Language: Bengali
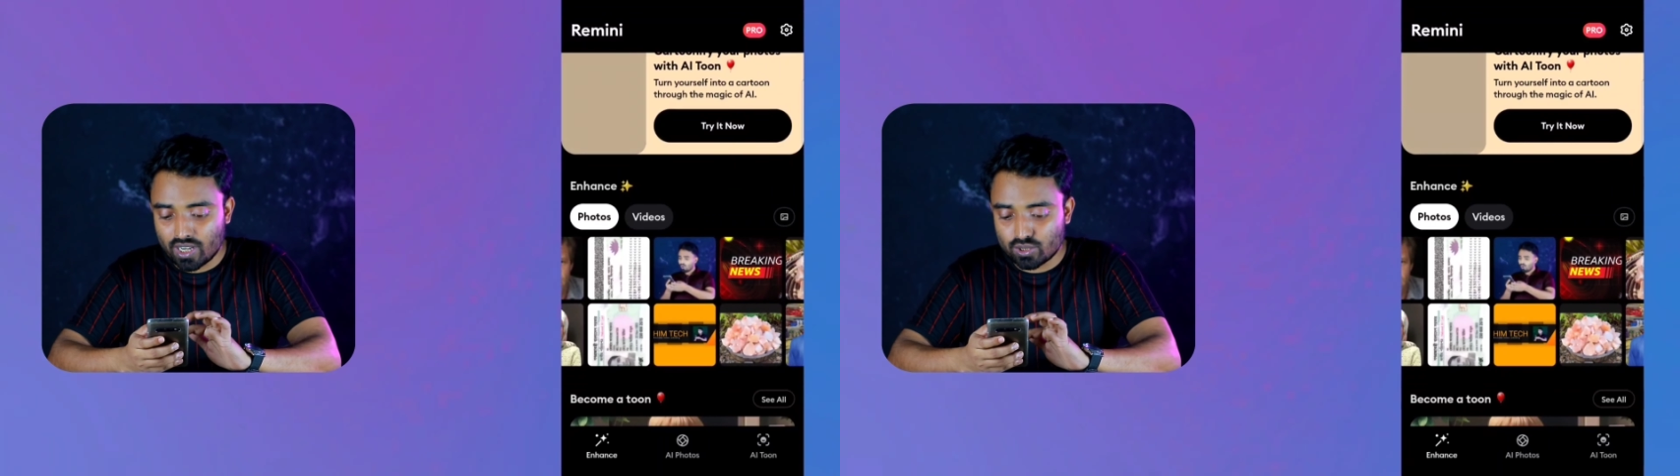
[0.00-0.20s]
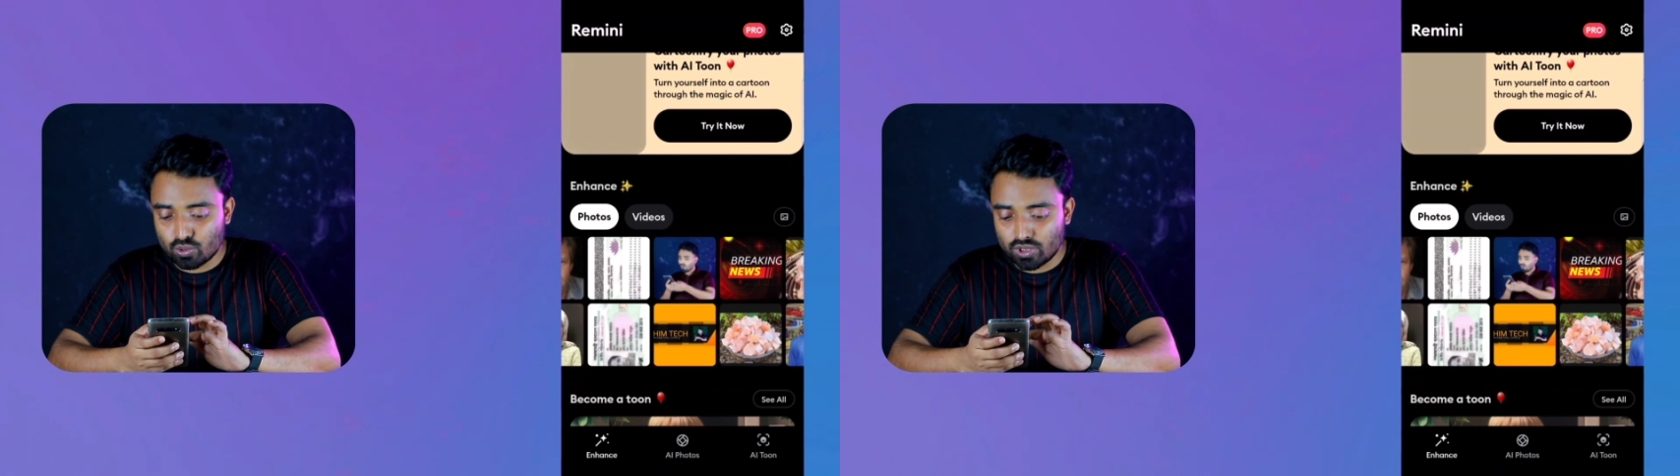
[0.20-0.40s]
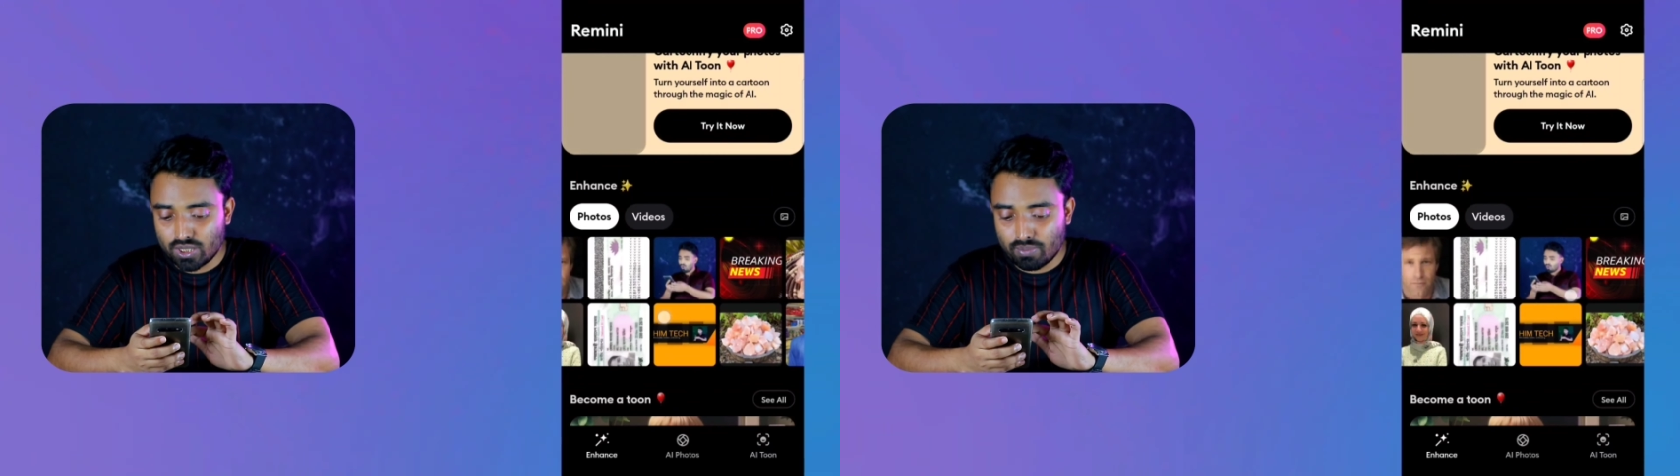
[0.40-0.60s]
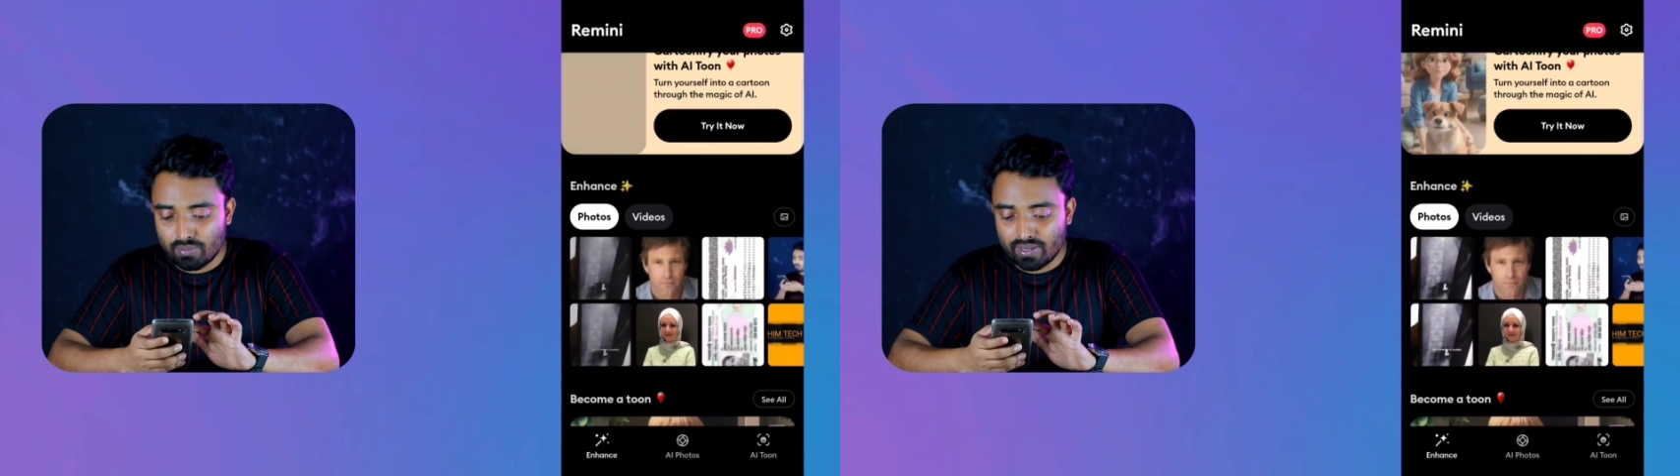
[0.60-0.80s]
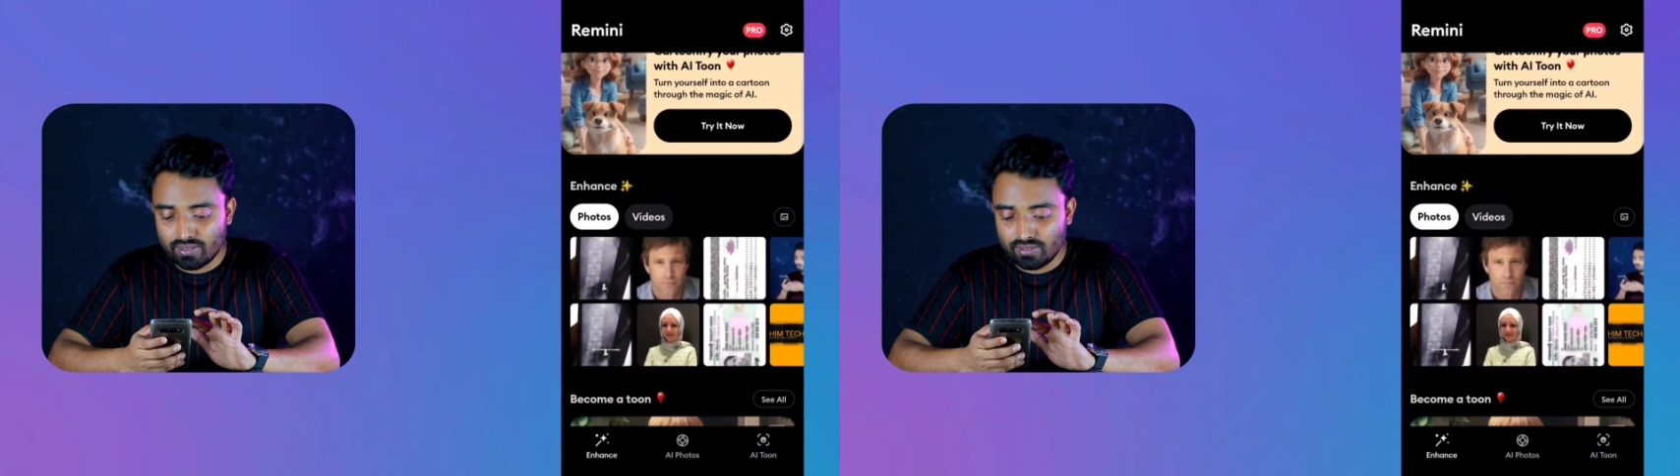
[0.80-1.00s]
কাজ করতে
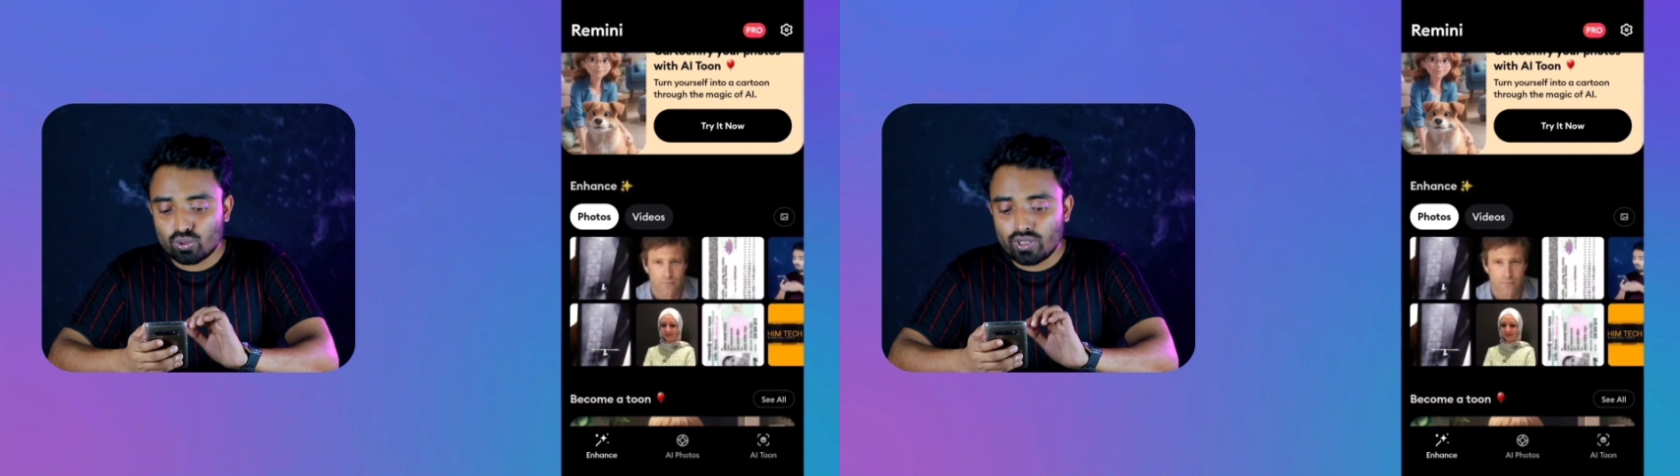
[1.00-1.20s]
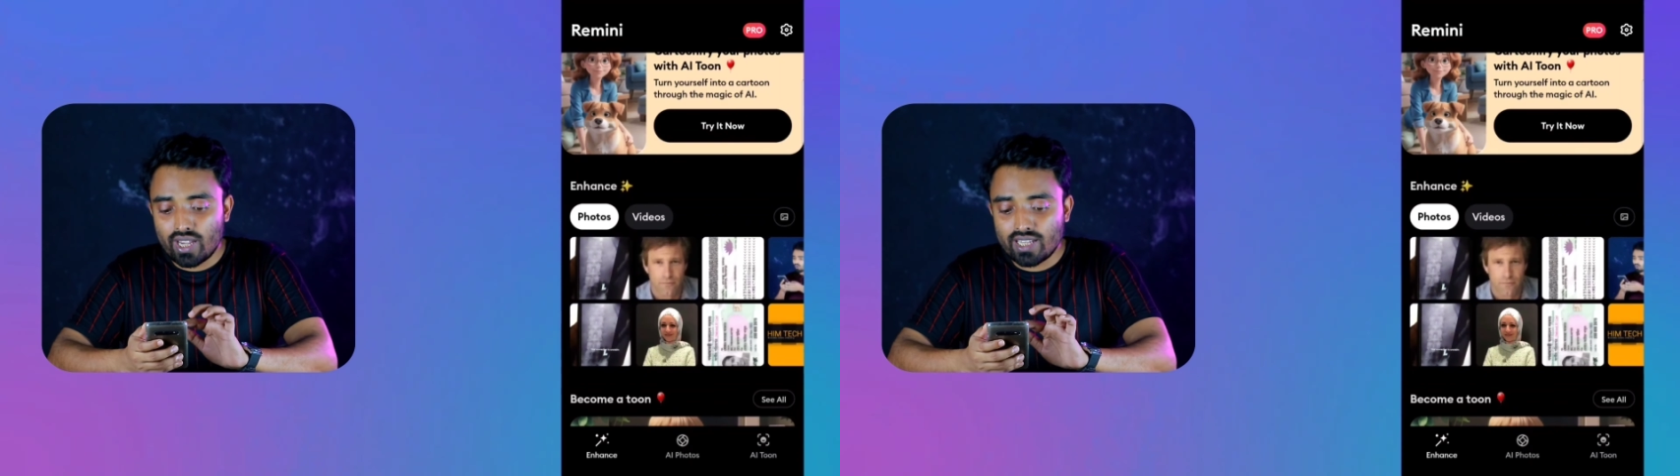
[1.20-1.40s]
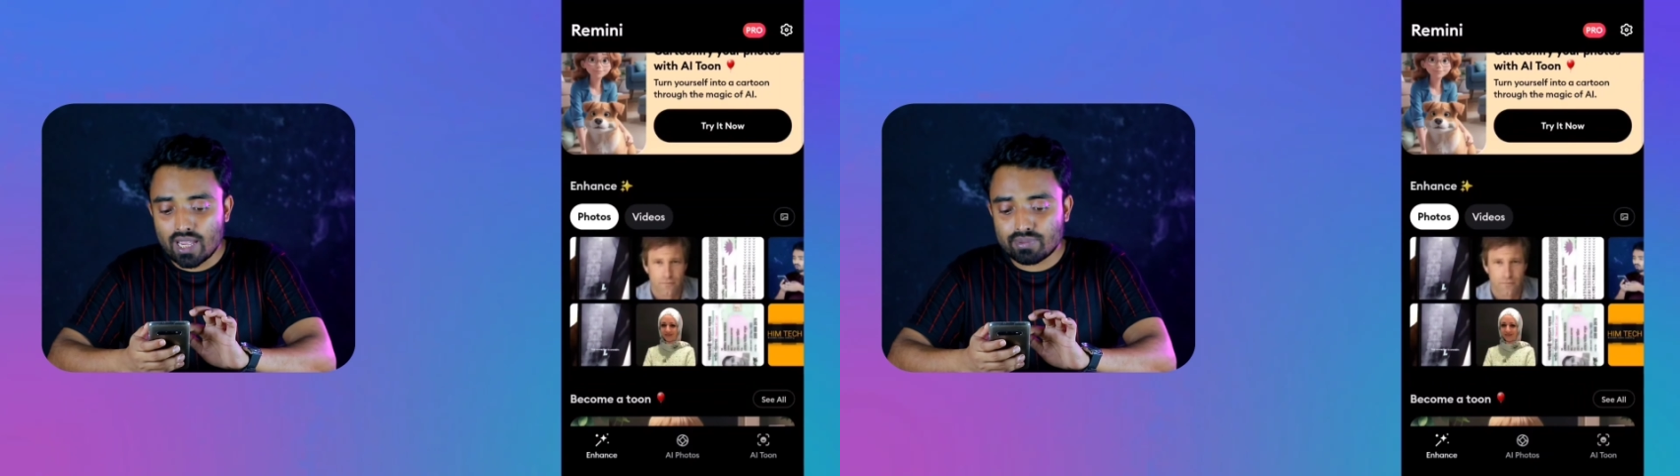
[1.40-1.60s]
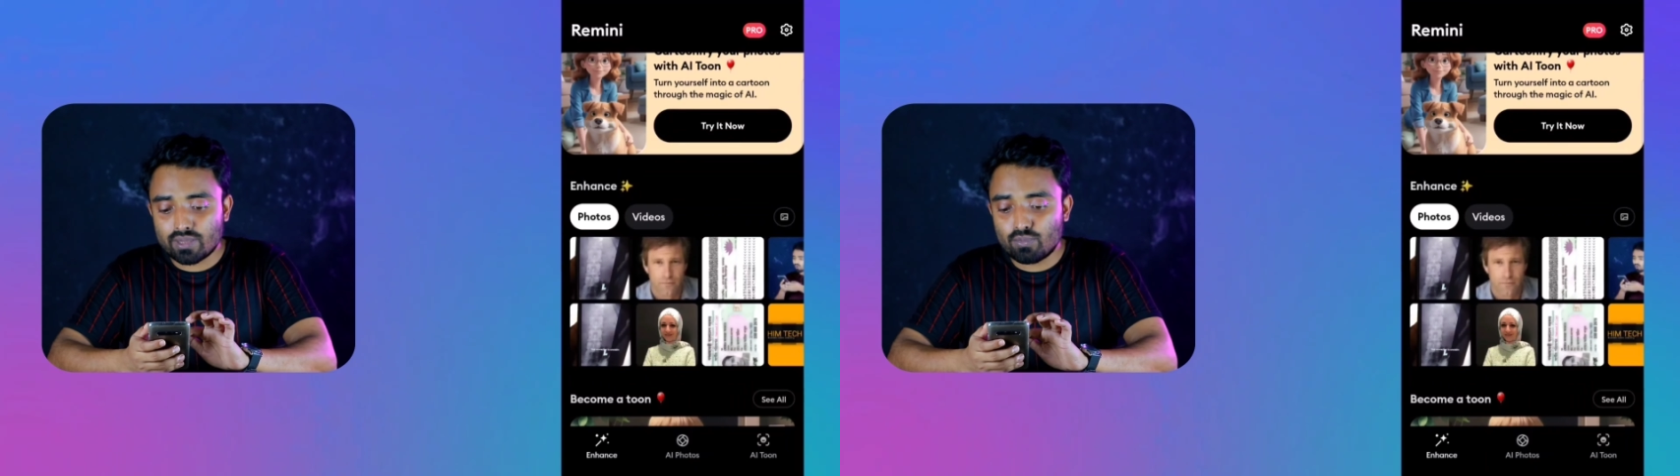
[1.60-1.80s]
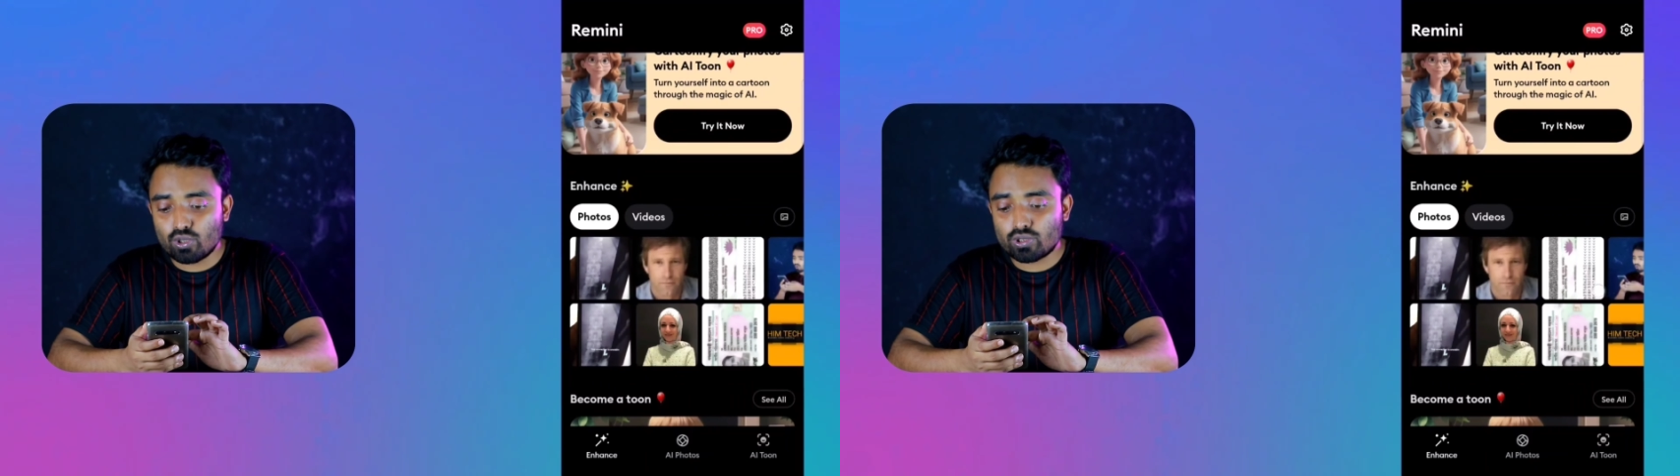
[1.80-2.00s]
পারবেন তো এই
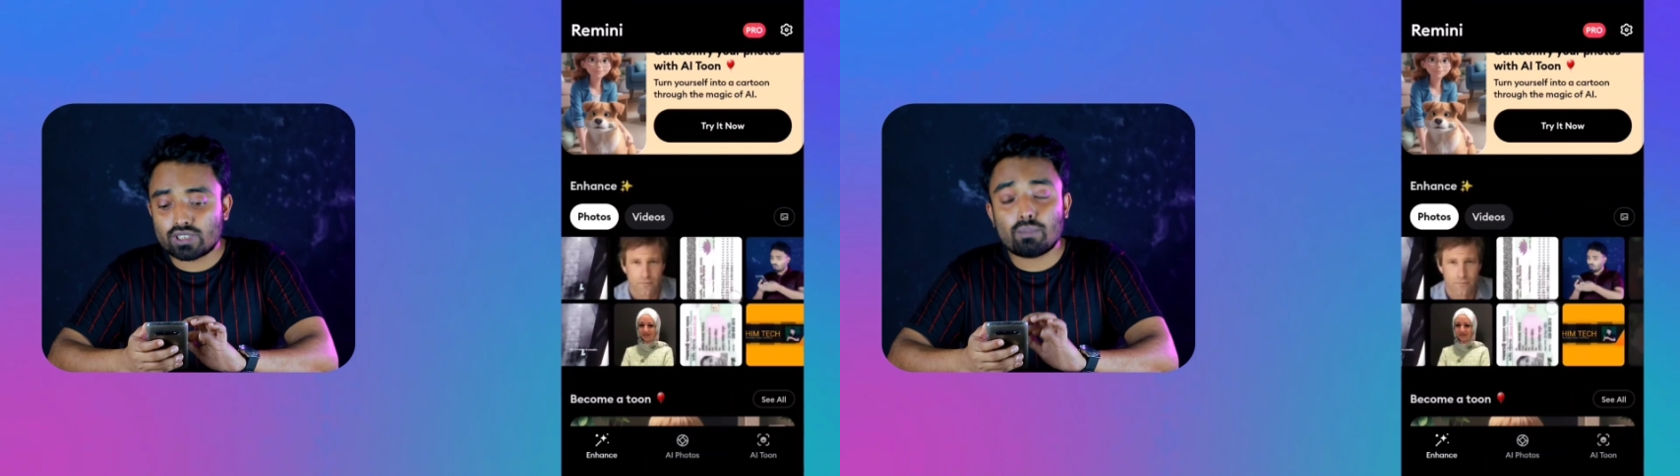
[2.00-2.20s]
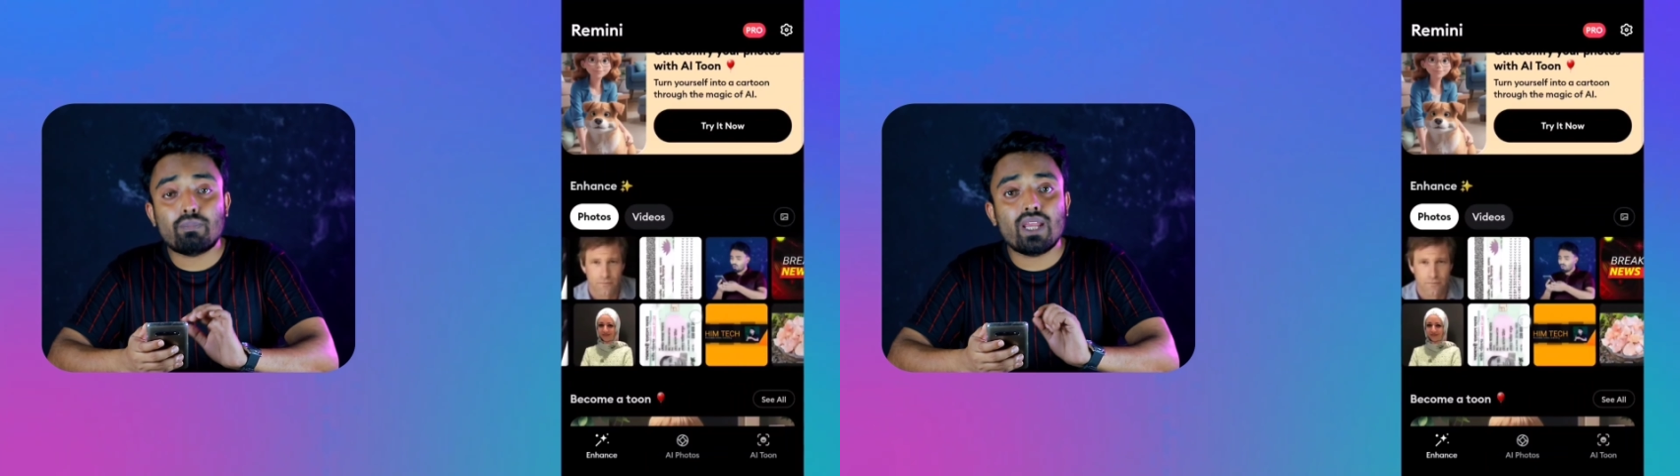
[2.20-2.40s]
অ্যাপসটা মূলত একটা